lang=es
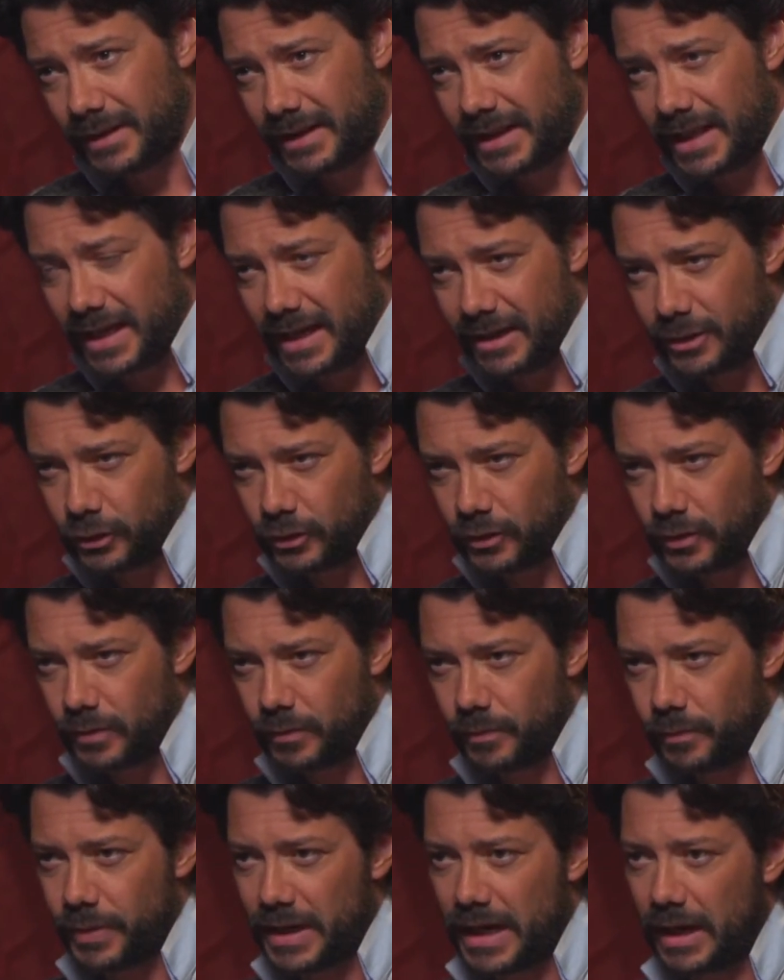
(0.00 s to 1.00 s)
de esto
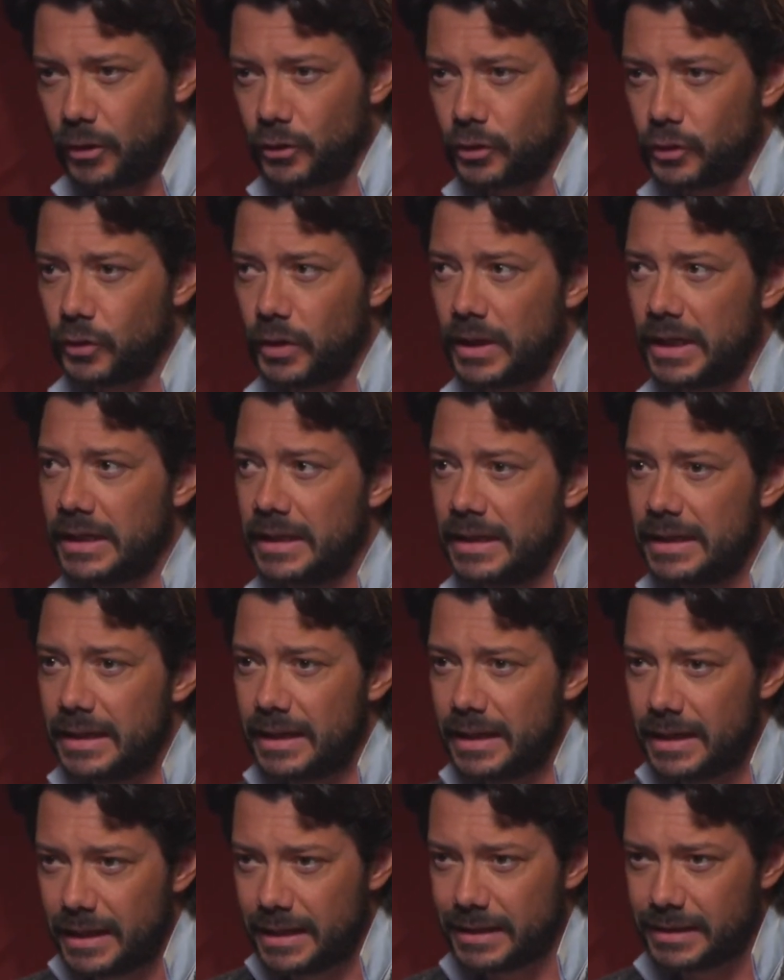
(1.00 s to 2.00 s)
para construir
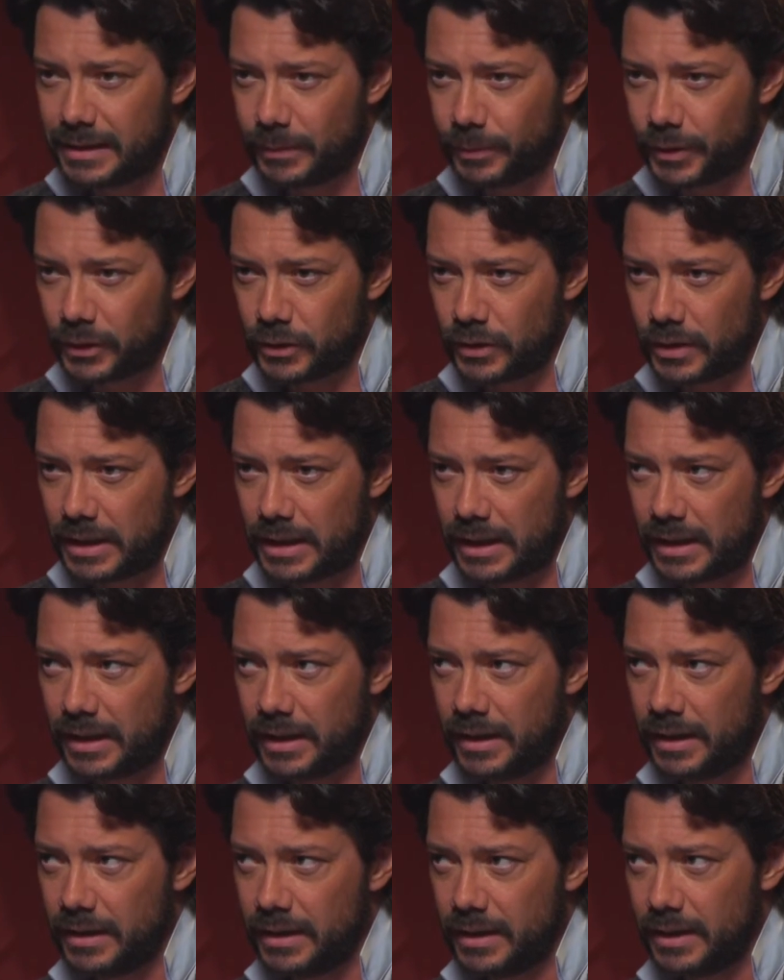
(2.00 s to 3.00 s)
este
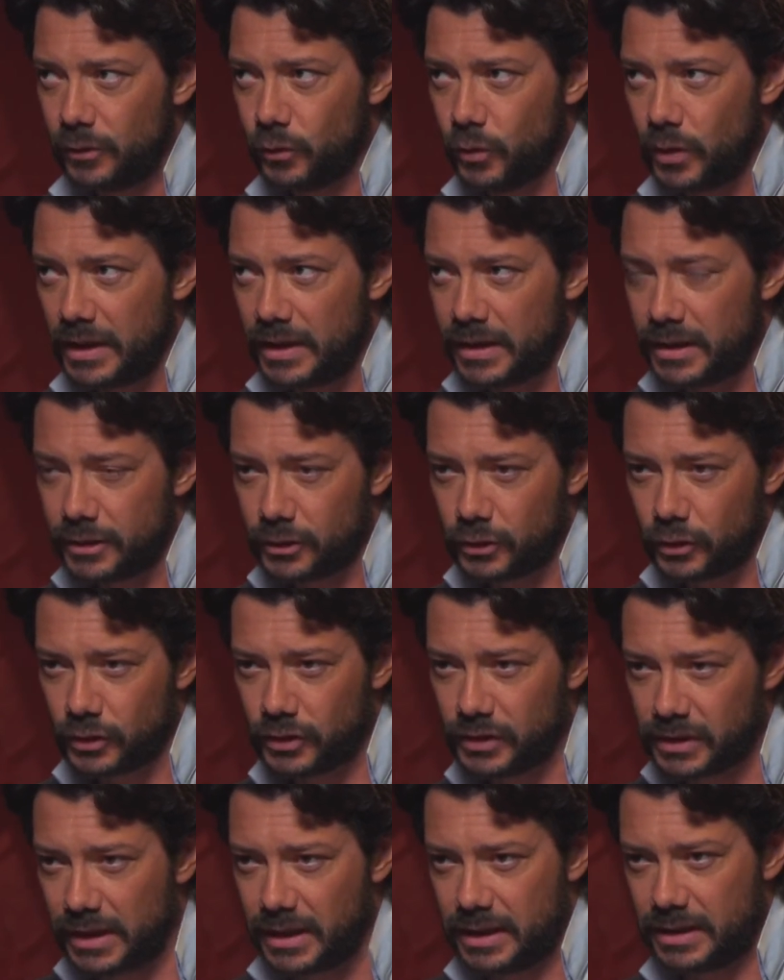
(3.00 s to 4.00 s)
personaje durante
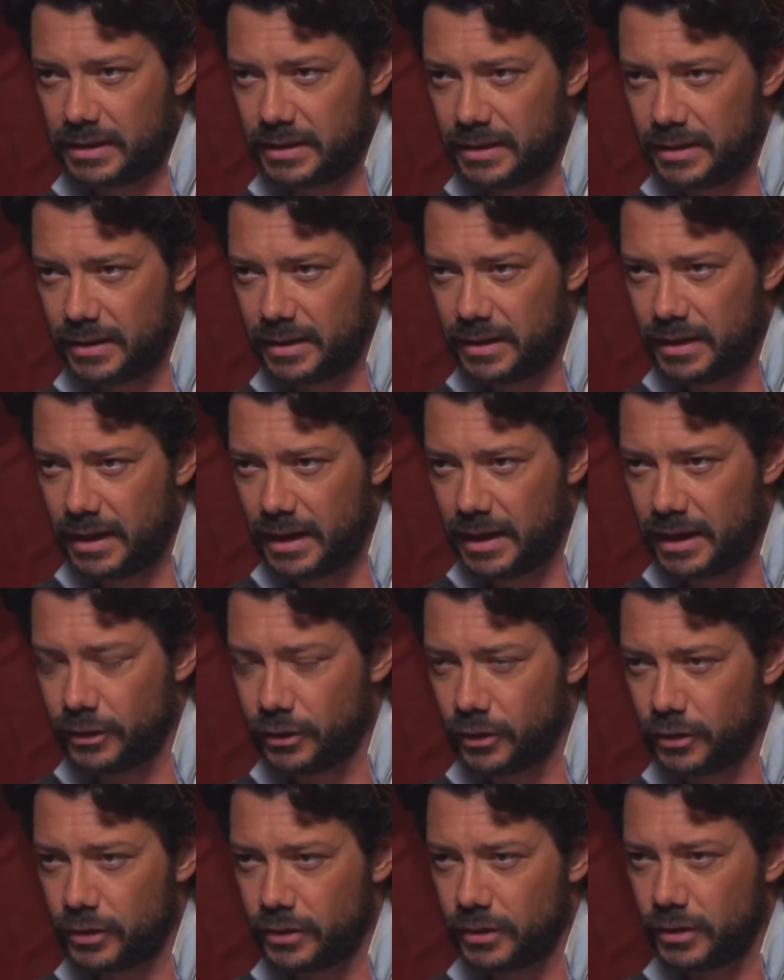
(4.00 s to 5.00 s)
estos tres
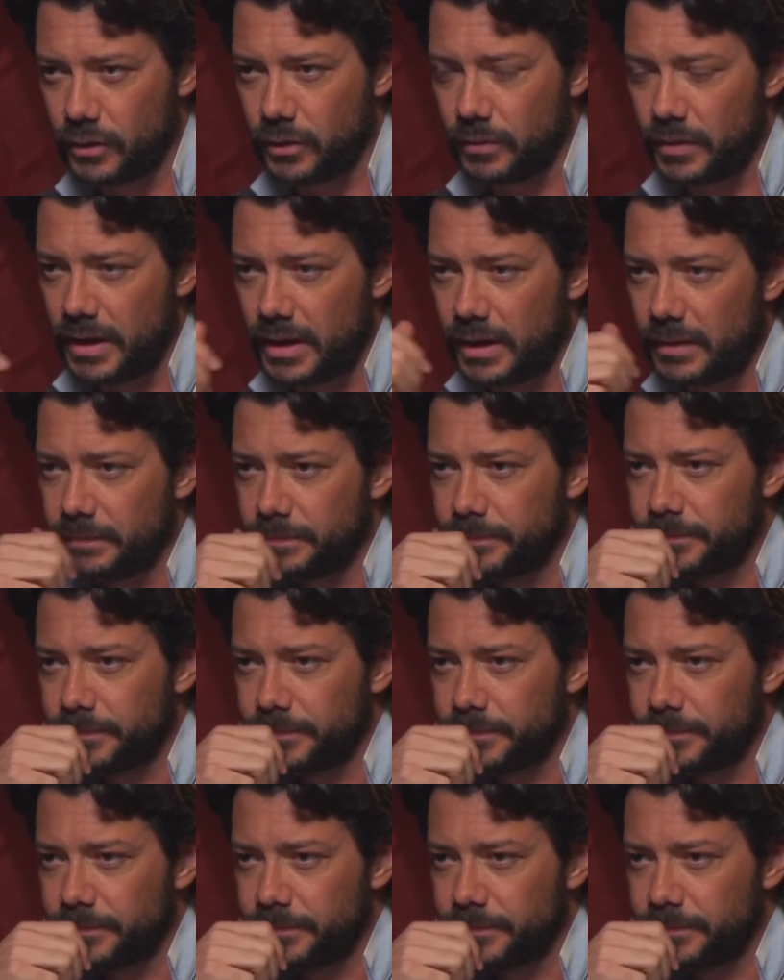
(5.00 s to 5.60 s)
años de su vida.